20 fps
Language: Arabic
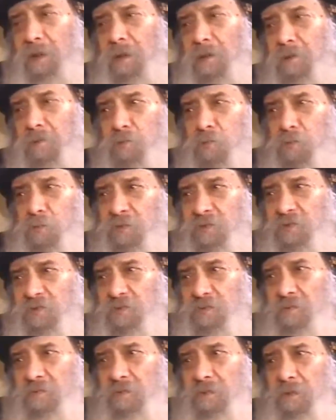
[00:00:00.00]
قالوا
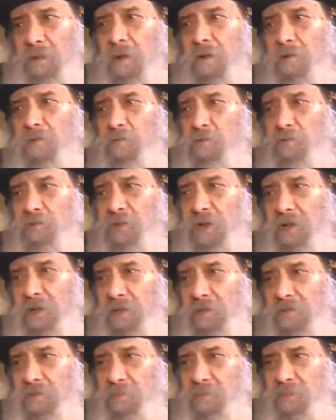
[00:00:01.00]
مصر قالوا
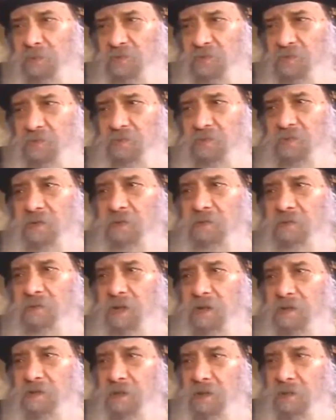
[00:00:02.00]
دهت
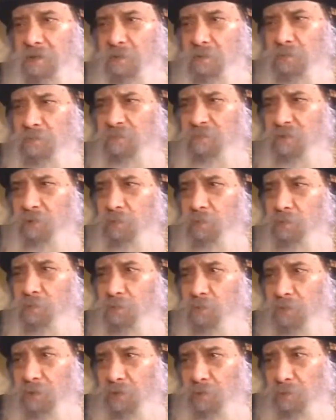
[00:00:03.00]
مصر دهياء
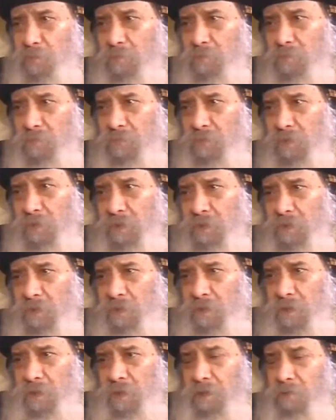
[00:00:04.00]
فقلت لهم
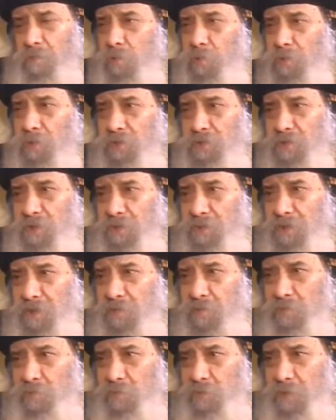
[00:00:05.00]
هل غيض
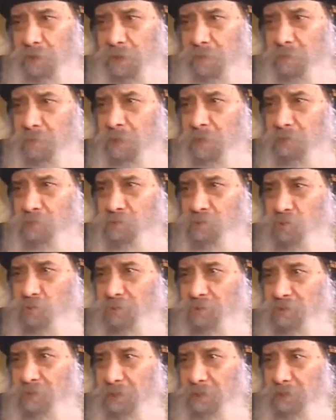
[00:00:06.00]
النيل أم هل
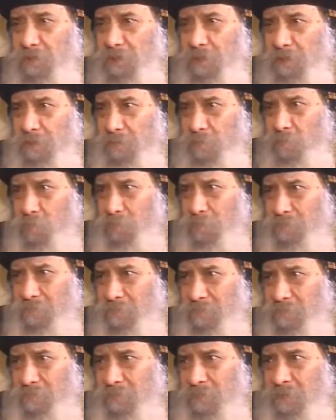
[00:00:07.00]
زلزل الهرم
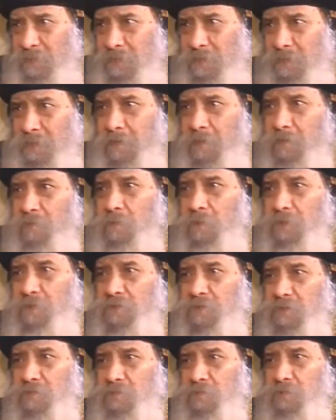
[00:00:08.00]

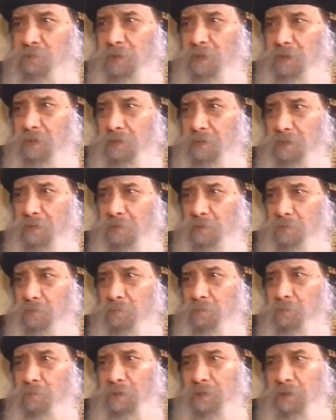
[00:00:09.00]
قالوا أشد وأنهى
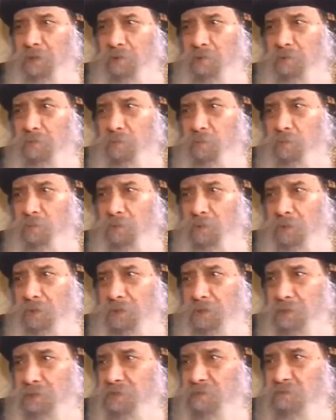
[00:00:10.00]
قلت ويحكم
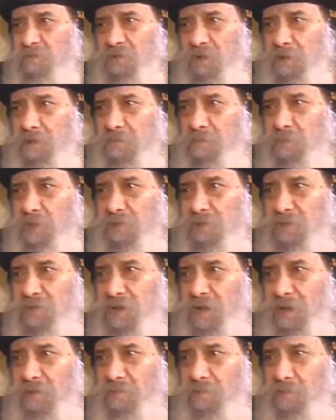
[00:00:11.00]
إذا فقد
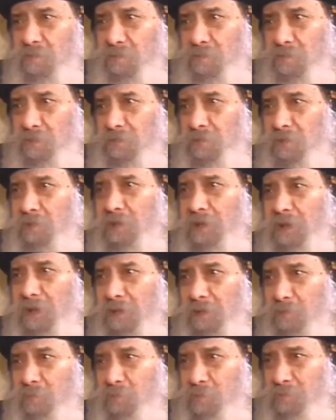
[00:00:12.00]
مات سعد وانطوى
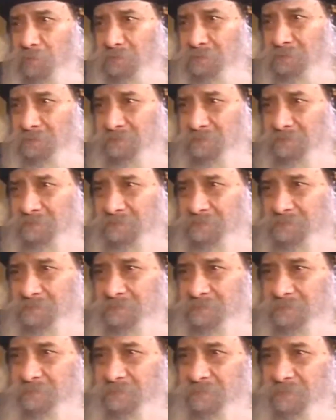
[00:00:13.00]
العلم
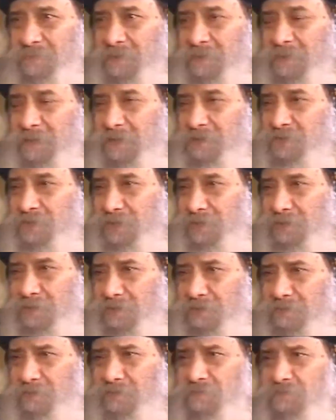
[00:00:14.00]
الله يعني
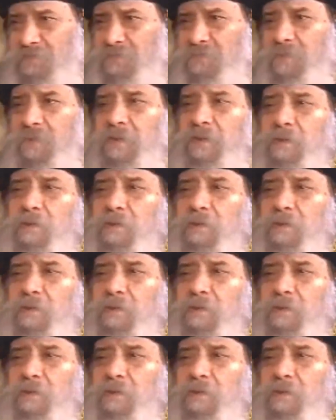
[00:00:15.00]
شعر لطيف